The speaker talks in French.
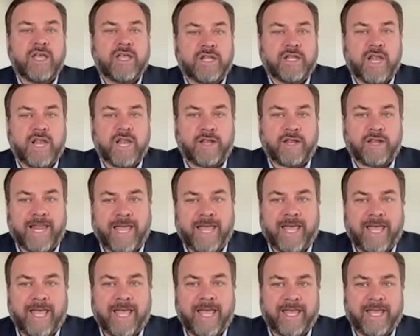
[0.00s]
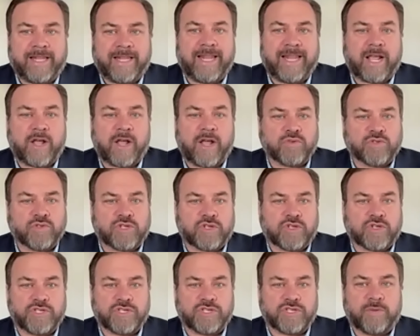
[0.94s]
lors de la, de la
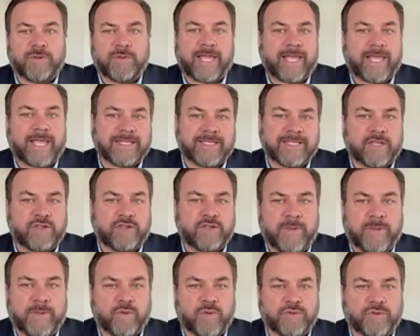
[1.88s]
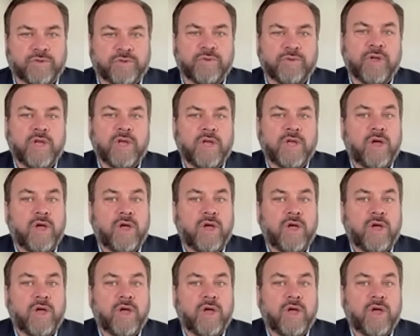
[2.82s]
construction de la caserne numéro 2.